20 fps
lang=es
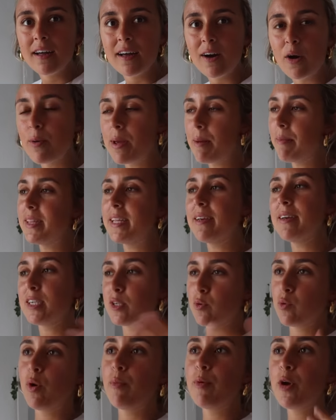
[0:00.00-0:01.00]
Obviamente
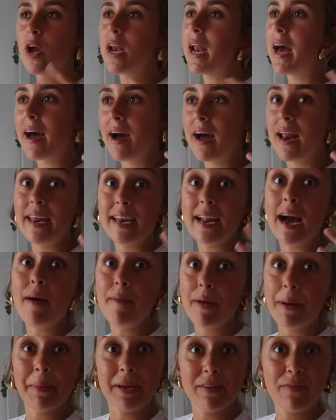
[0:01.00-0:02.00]
es un novio y la irá a
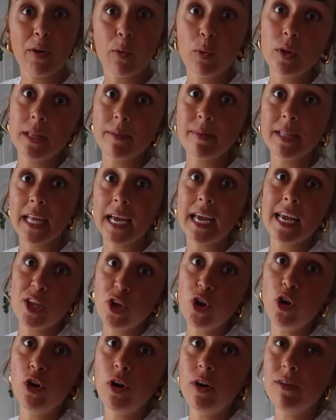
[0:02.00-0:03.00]
ver más frecuentemente que
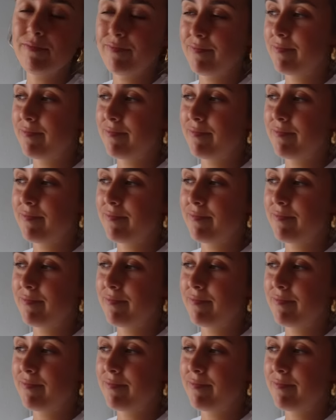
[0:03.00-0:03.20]
yo